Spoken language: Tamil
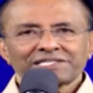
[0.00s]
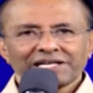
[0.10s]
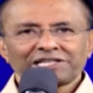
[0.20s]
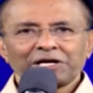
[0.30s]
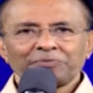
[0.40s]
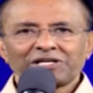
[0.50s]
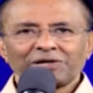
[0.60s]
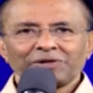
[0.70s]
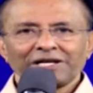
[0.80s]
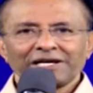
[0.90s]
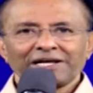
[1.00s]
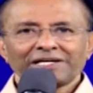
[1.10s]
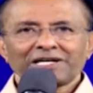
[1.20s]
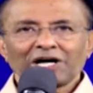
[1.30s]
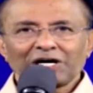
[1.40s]
சத்தியம் டிவியிலே
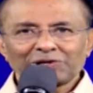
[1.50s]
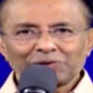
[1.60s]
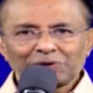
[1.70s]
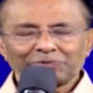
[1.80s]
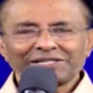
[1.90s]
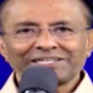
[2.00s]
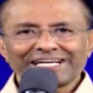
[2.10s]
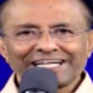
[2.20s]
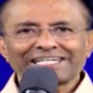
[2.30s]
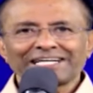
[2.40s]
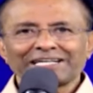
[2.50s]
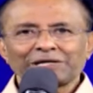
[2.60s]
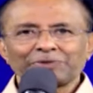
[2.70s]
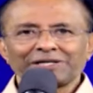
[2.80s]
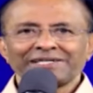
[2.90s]
காதுள்ளவன் கேட்க
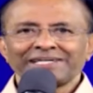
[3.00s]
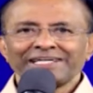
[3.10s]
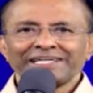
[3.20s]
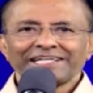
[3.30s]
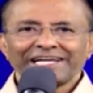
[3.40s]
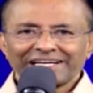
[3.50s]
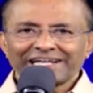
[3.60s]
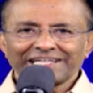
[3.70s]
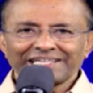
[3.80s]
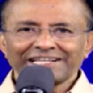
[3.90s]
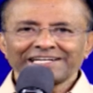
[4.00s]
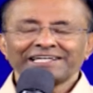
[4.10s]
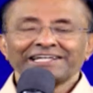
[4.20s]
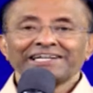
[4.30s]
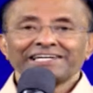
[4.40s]
கடவன் என்ற இந்த
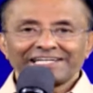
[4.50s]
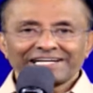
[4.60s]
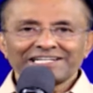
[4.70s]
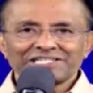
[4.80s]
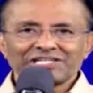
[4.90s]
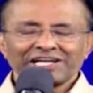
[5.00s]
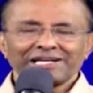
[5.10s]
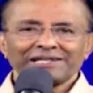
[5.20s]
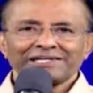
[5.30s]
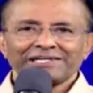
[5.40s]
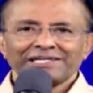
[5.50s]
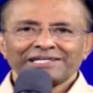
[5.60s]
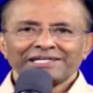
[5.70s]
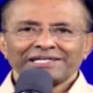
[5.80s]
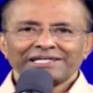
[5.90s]
நிகழ்ச்சியில்
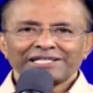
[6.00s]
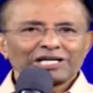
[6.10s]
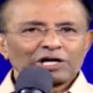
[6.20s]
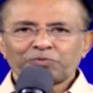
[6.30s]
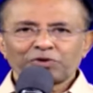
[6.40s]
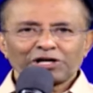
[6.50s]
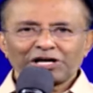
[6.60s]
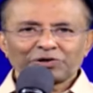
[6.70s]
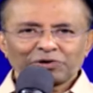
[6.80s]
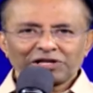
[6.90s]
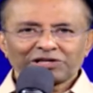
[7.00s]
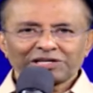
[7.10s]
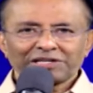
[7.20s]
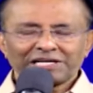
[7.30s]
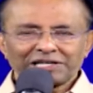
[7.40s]
எழுப்புதலை குறித்து
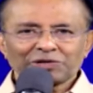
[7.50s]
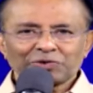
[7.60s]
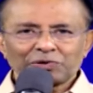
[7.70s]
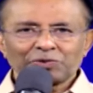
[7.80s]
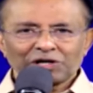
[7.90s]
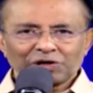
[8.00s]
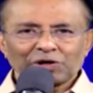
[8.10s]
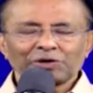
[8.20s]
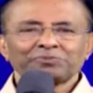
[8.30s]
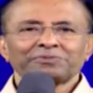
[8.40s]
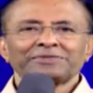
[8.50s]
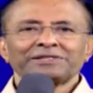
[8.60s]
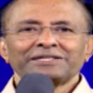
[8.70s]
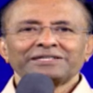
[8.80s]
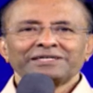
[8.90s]
கேட்டுக்கொண்டு வருகிறோம்
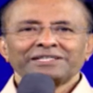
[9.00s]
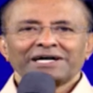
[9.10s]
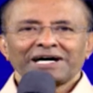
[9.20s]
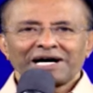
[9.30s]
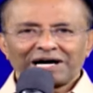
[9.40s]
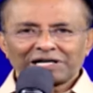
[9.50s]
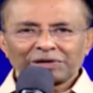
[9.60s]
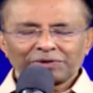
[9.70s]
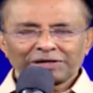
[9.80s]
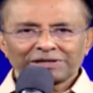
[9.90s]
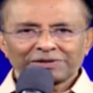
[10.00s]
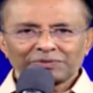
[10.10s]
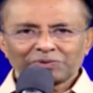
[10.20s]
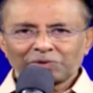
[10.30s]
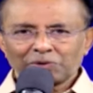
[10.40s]
ஆண்டவர்
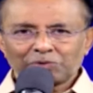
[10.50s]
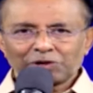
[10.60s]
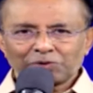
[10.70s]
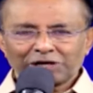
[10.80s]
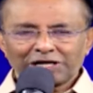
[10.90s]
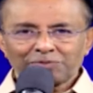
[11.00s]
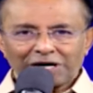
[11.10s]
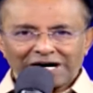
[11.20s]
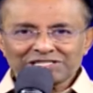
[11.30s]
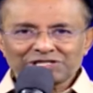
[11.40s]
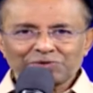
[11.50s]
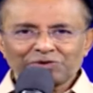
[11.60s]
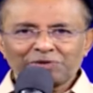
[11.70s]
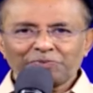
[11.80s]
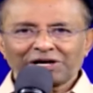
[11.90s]
உங்கள் ஒவ்வொருவரையும்
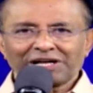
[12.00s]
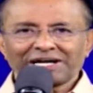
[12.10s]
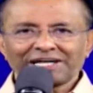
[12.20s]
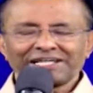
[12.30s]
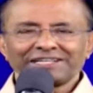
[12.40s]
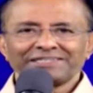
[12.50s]
ஆசீர்வதிப்பாராக